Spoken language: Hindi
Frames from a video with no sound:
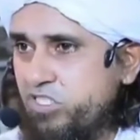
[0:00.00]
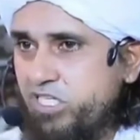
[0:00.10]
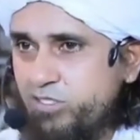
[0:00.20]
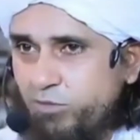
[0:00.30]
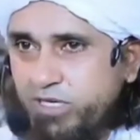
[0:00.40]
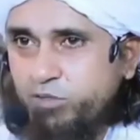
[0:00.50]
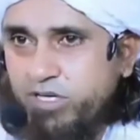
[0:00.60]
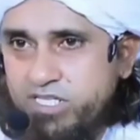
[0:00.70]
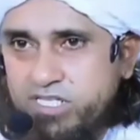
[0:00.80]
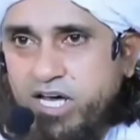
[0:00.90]
कुछ चीज़ों में
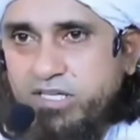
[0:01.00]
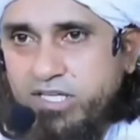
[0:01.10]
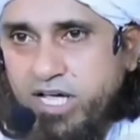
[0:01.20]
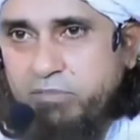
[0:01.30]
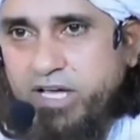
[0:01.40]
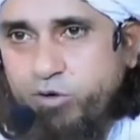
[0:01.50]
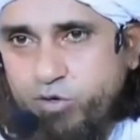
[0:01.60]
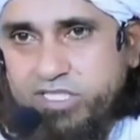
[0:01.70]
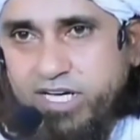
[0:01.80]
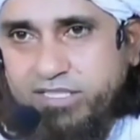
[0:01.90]
तो इंसान दाएं बाएं
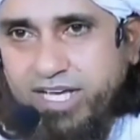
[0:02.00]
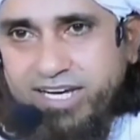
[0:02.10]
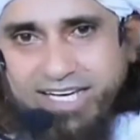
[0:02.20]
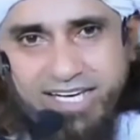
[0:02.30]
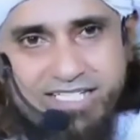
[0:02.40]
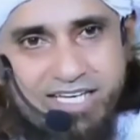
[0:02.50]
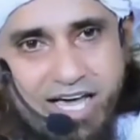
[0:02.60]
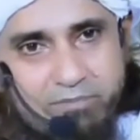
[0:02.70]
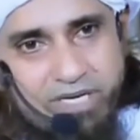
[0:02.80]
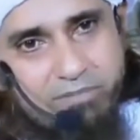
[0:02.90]
हो जाता है लेकिन
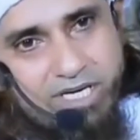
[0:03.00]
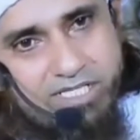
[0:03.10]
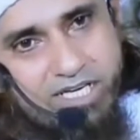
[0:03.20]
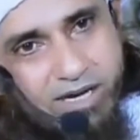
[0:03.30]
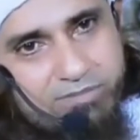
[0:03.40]
इस्लाम की बेस ही